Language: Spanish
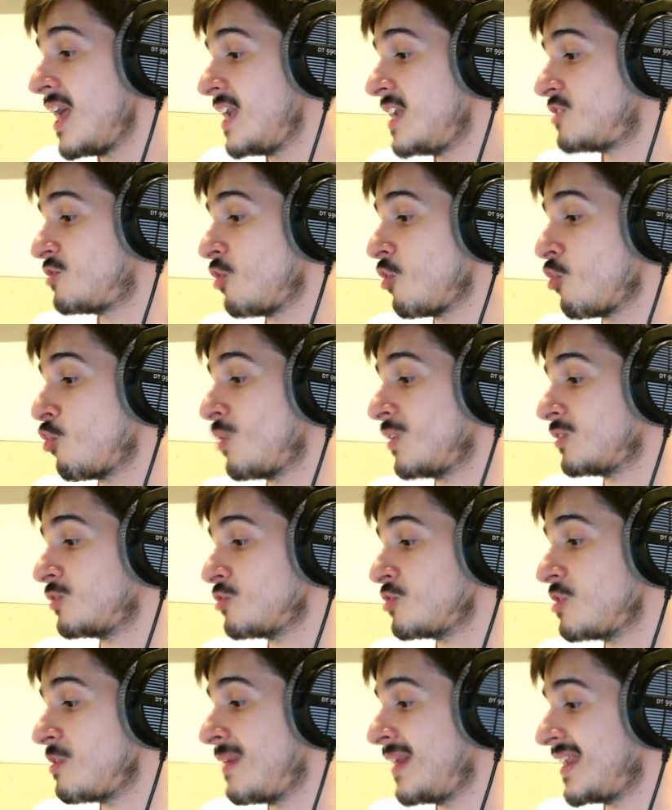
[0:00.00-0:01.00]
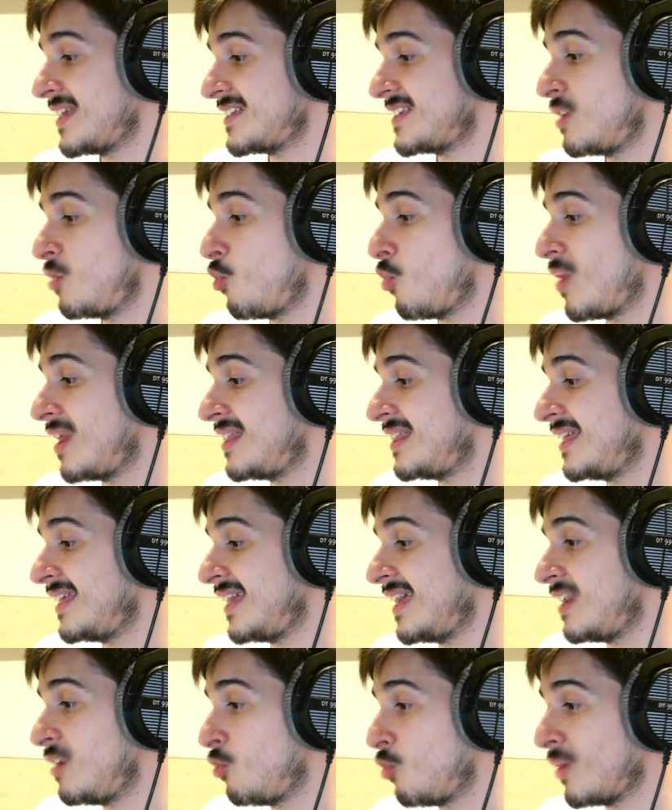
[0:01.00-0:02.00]
Y son 4 semanas en lugar,
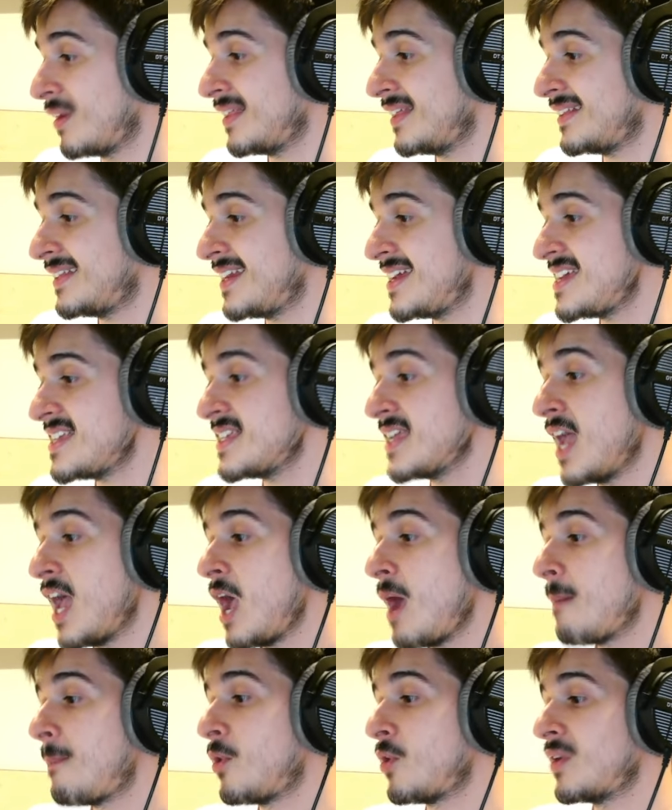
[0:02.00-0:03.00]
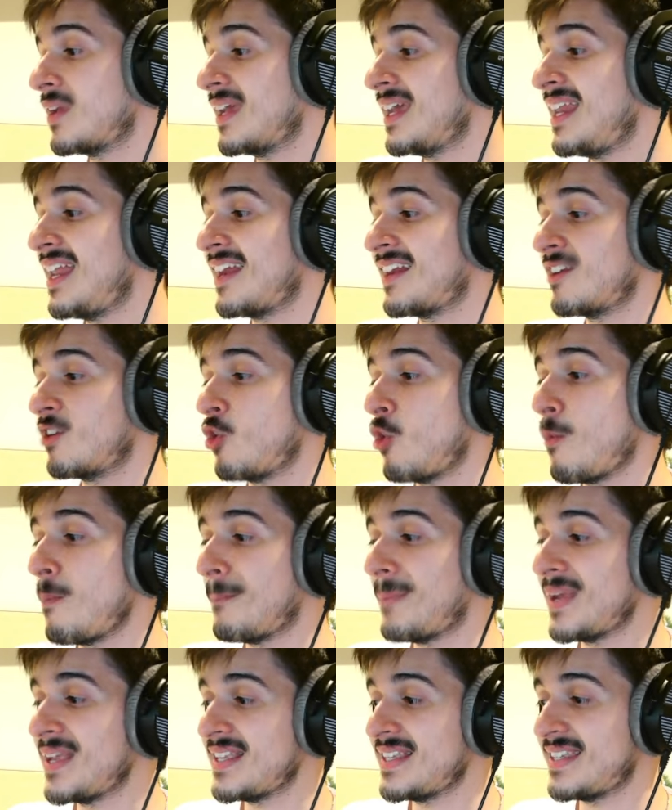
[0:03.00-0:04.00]
de, en lugar de 3, porque la
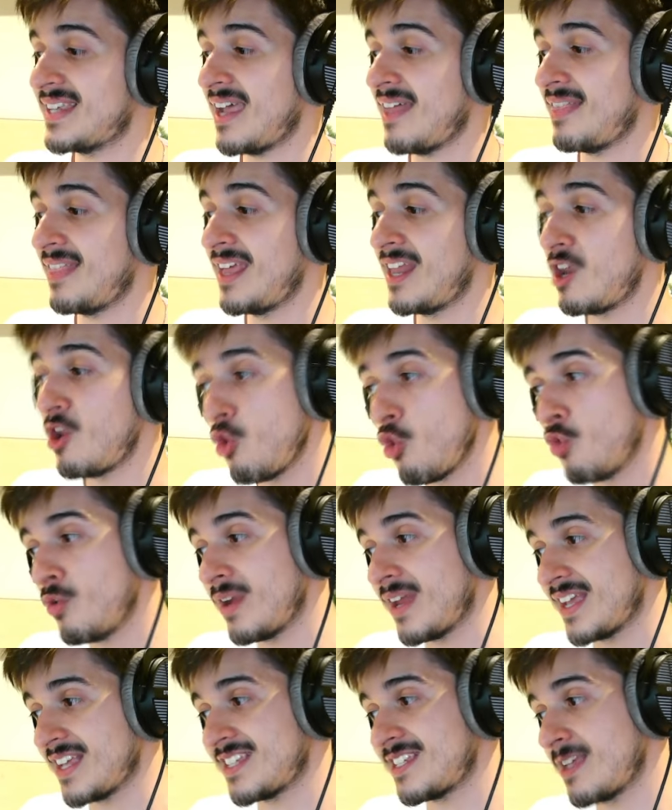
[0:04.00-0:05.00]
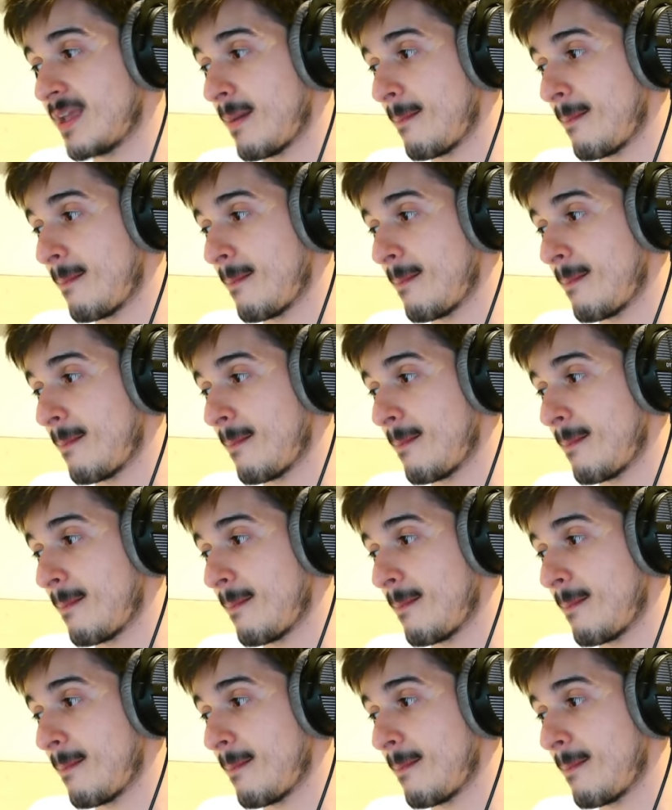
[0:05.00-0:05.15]
recompensa del lunes...